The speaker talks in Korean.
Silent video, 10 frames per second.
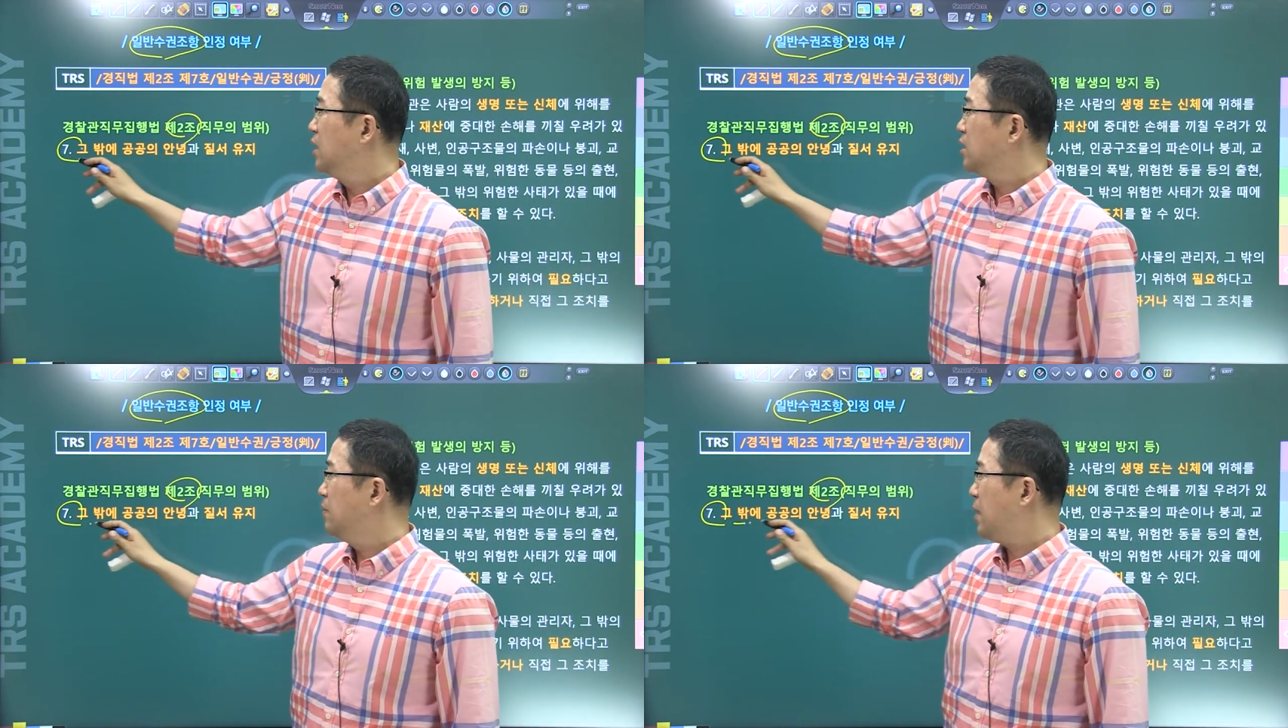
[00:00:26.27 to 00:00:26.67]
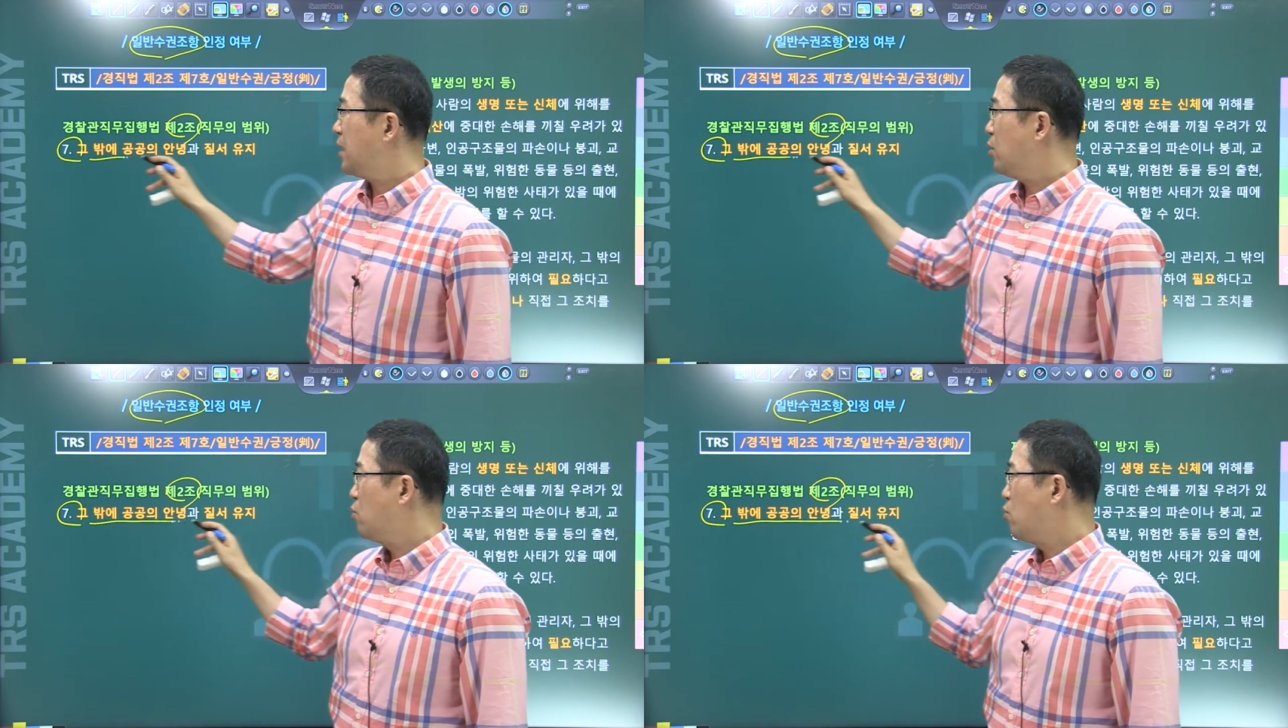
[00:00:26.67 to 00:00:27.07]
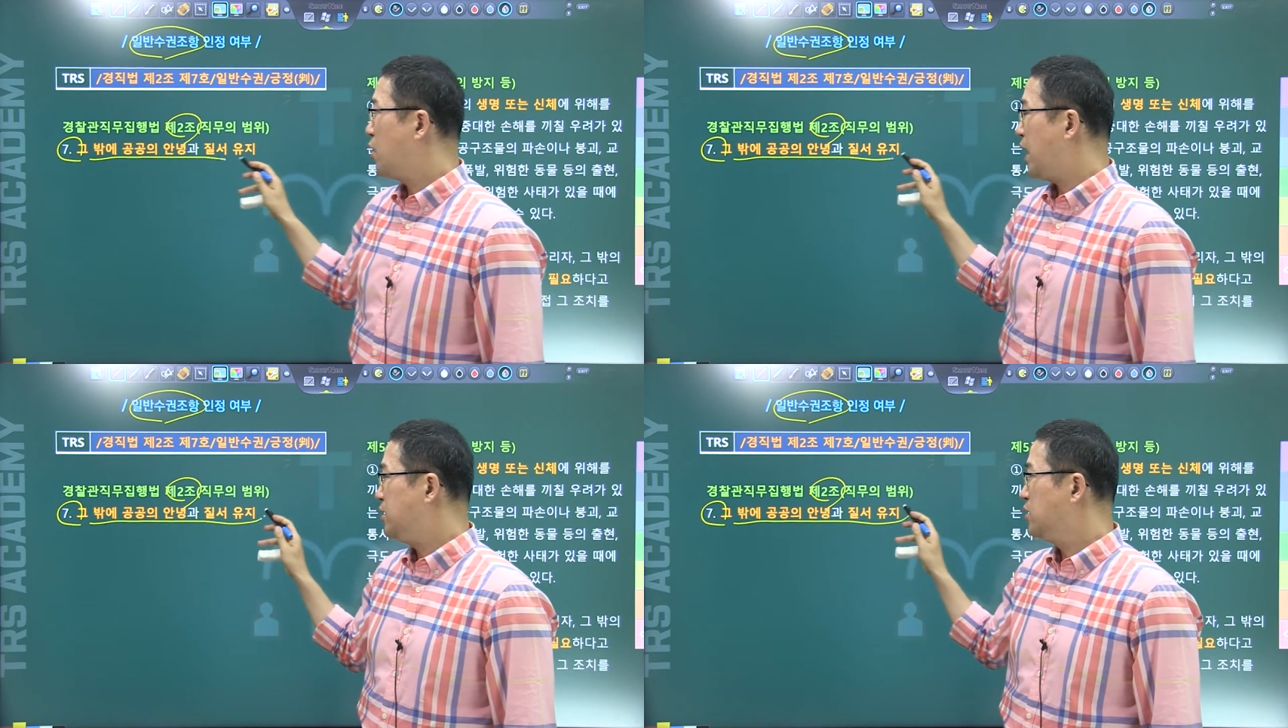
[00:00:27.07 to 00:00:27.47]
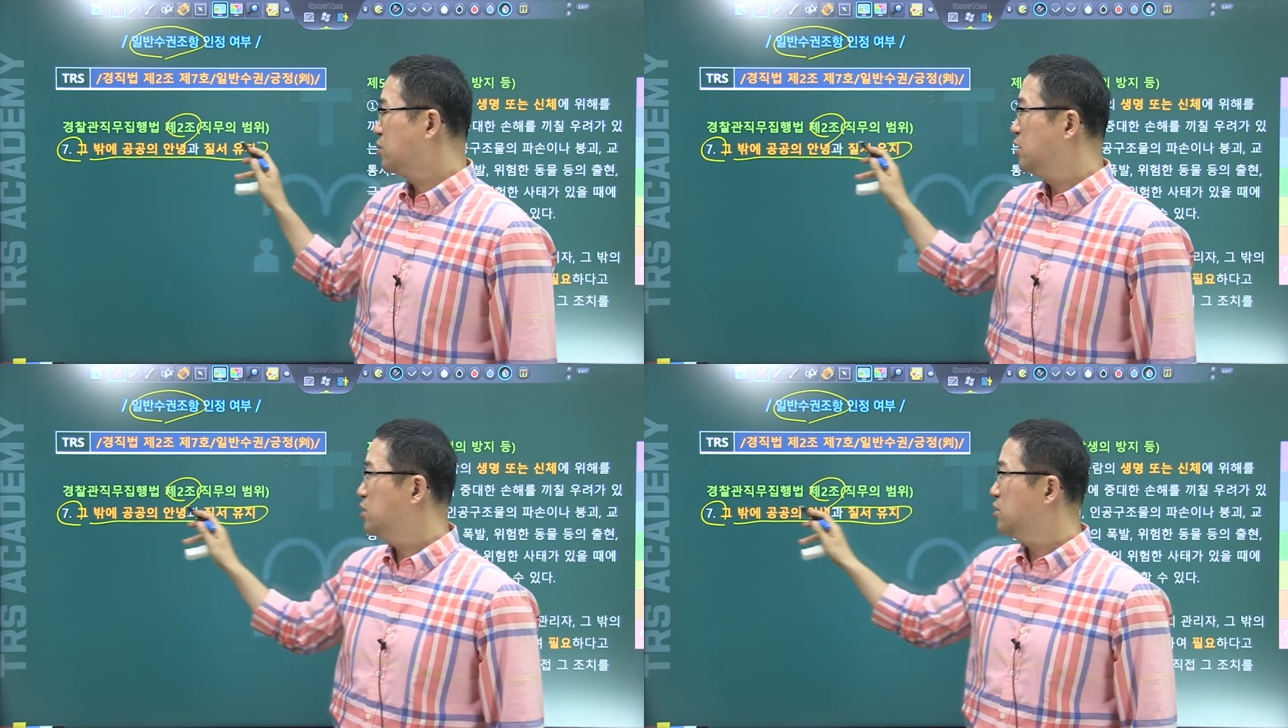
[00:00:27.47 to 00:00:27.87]
그 밖의 공공의
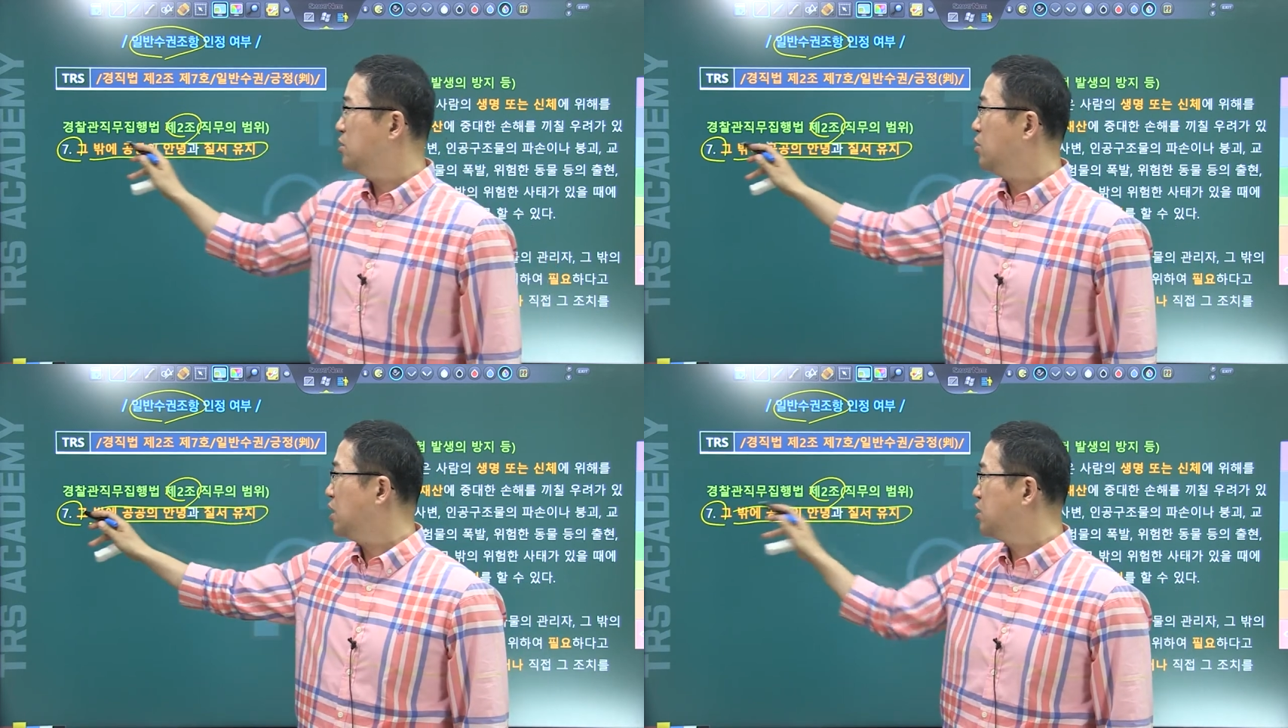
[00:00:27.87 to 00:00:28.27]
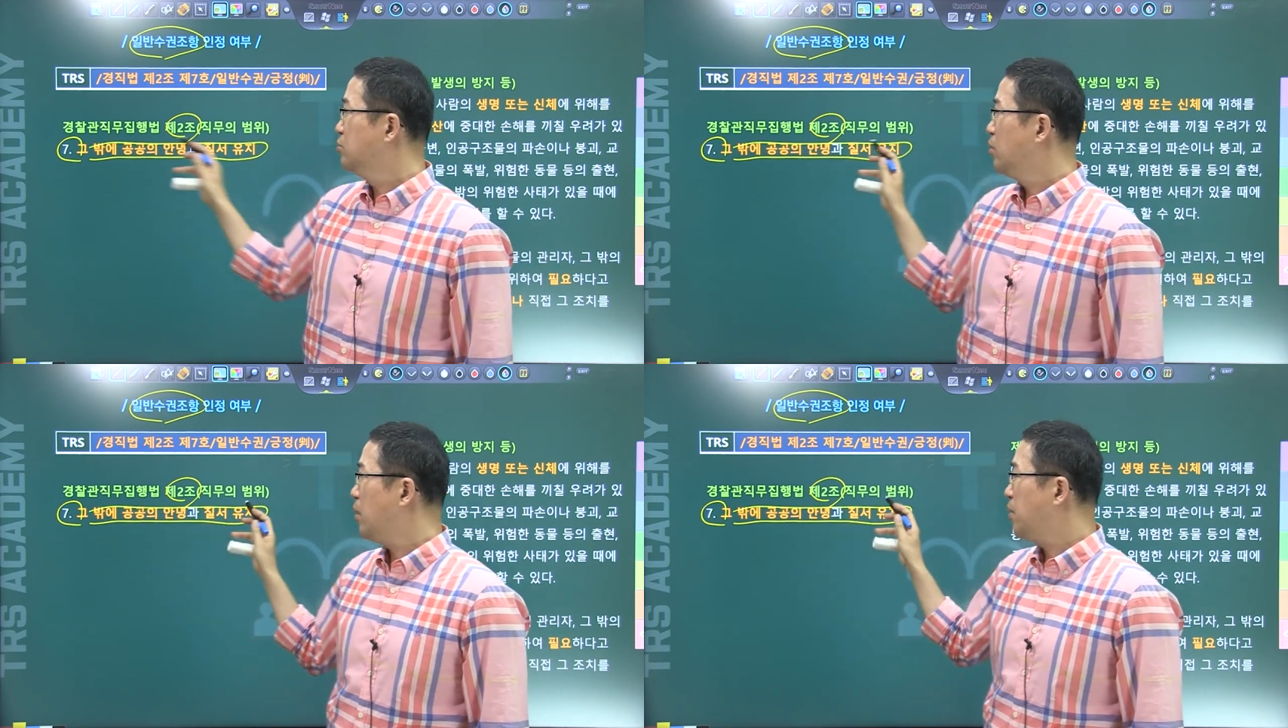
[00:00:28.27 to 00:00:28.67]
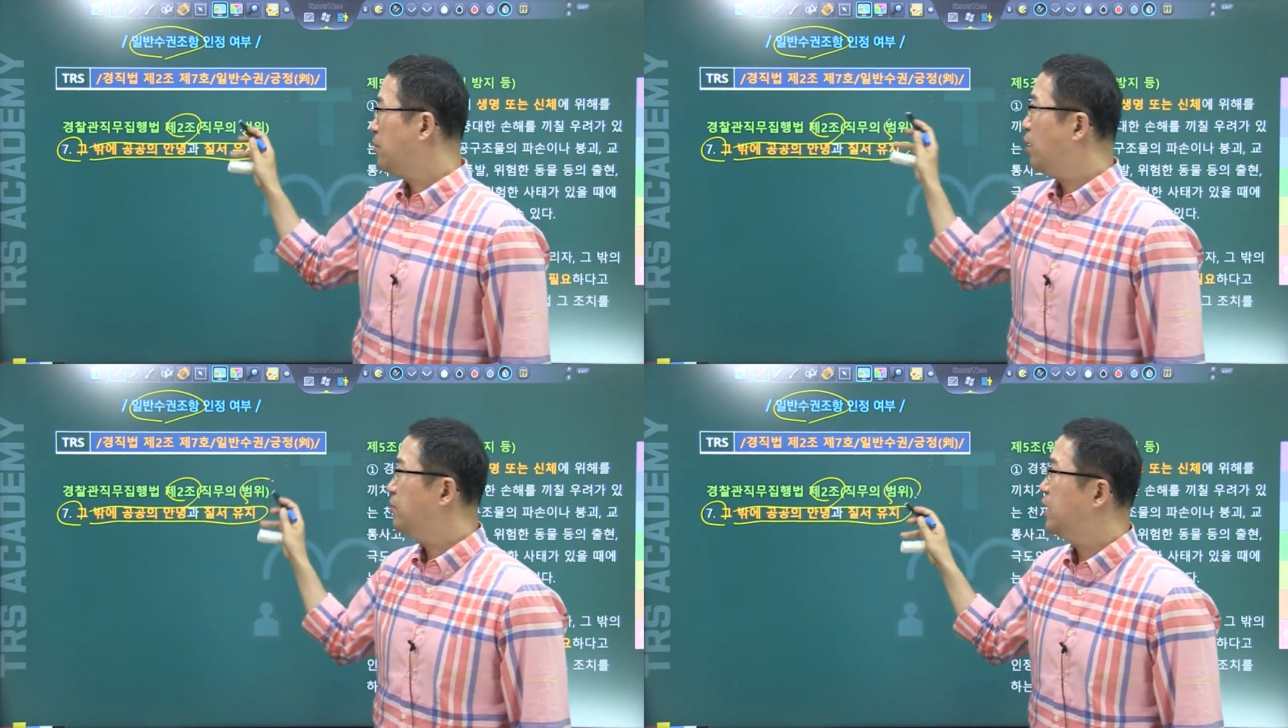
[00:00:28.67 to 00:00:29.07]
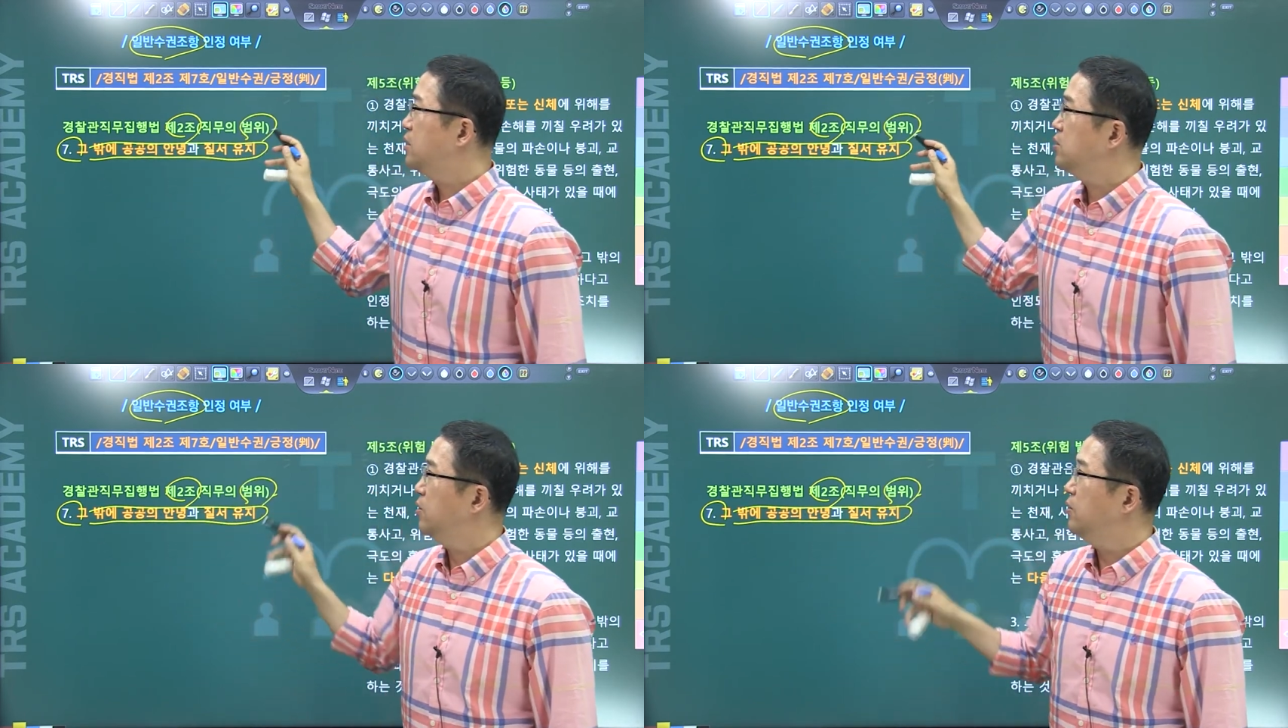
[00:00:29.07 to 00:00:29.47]
안녕질서가 직무범위에 포함되어
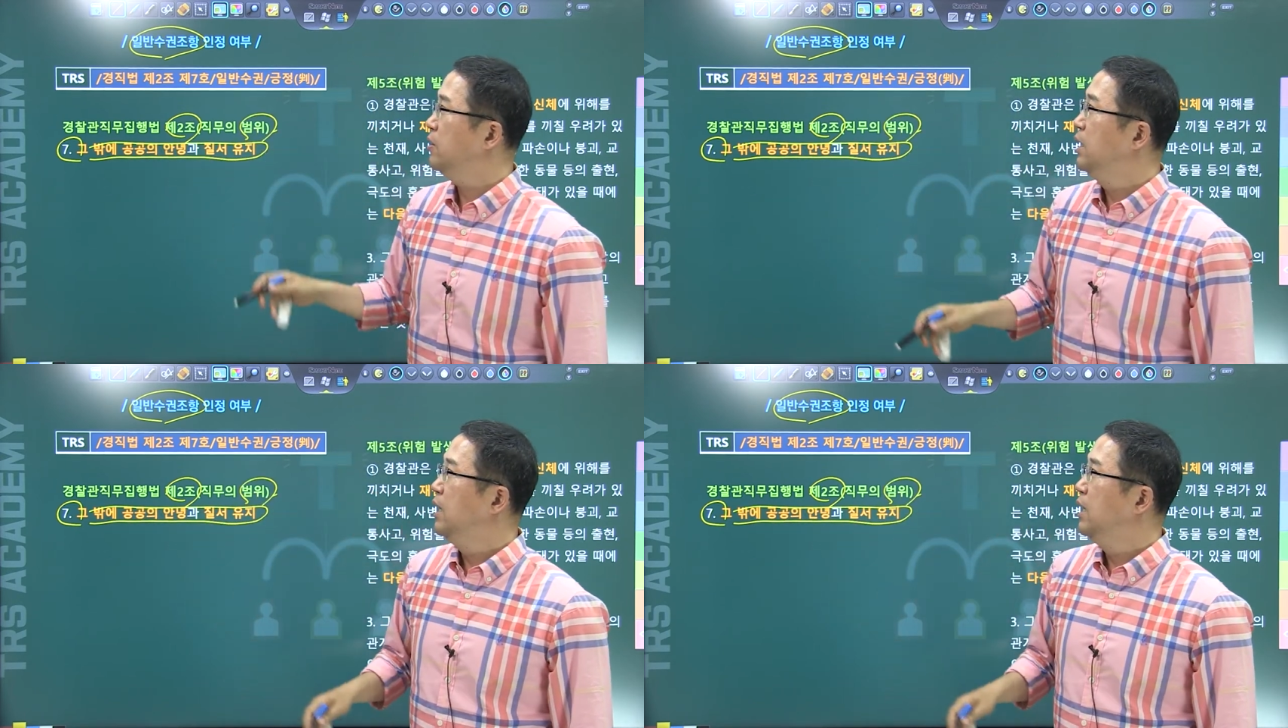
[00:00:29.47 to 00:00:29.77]
있죠.